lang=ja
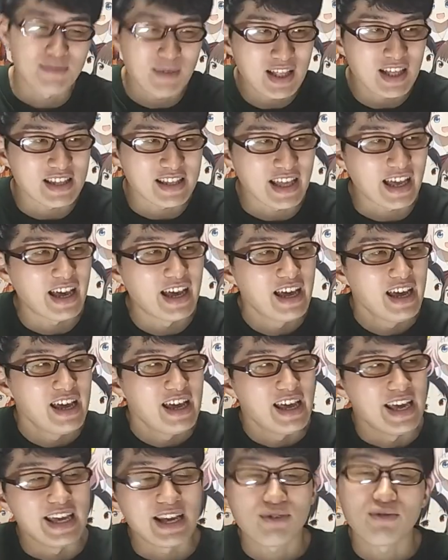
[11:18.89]
またですね、
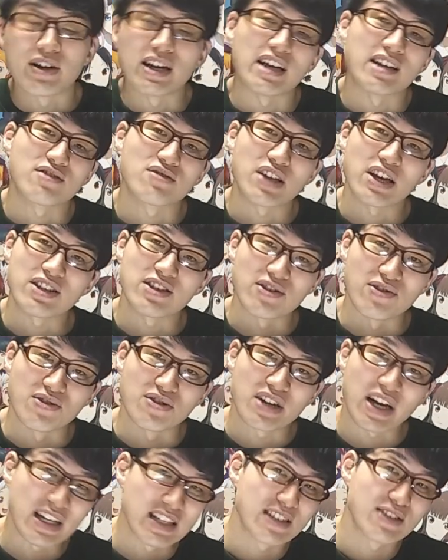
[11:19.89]
えー、今回ランキングに対する
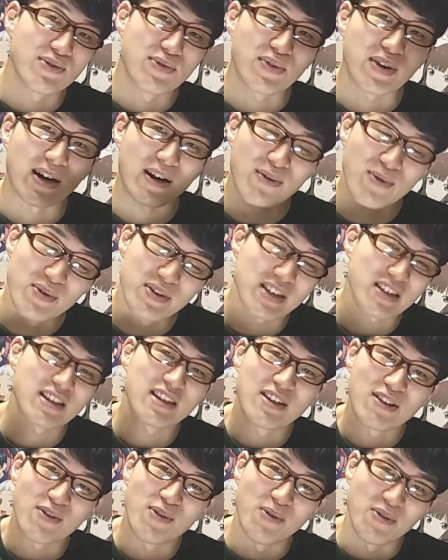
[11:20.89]
感想とか、この作
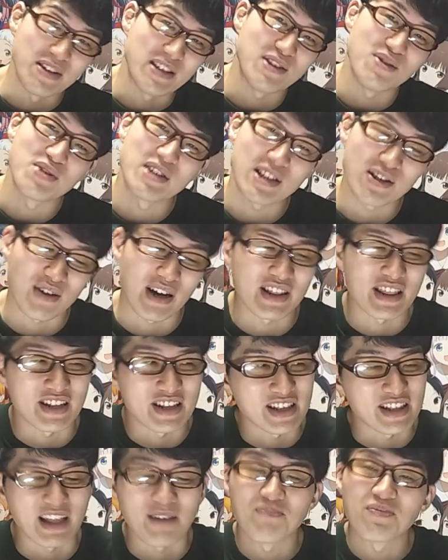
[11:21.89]
品一押しとかあった
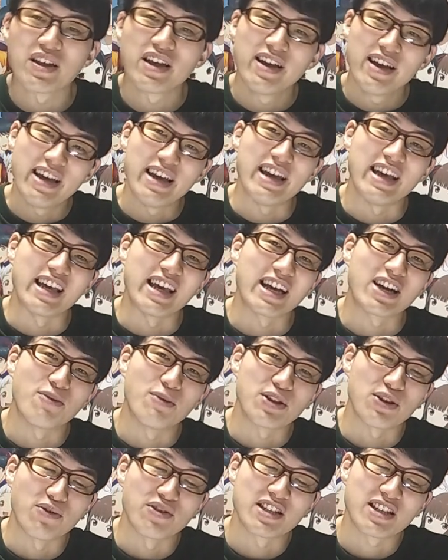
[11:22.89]
らぜひね、えー、
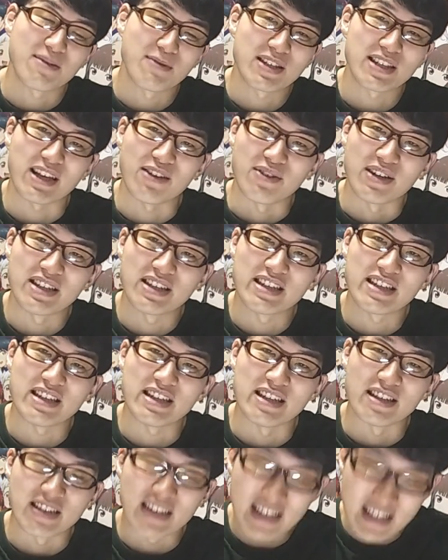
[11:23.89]
コメントをしてきますので嬉
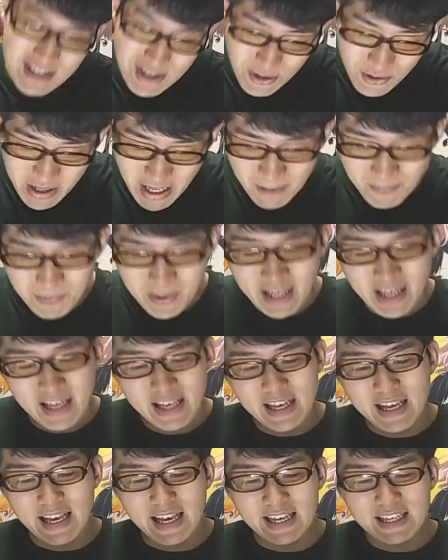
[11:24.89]
しいです。ということで、
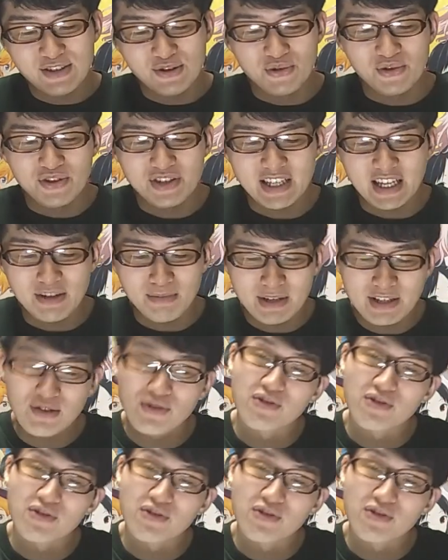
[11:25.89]
えー、以上としたいと思います。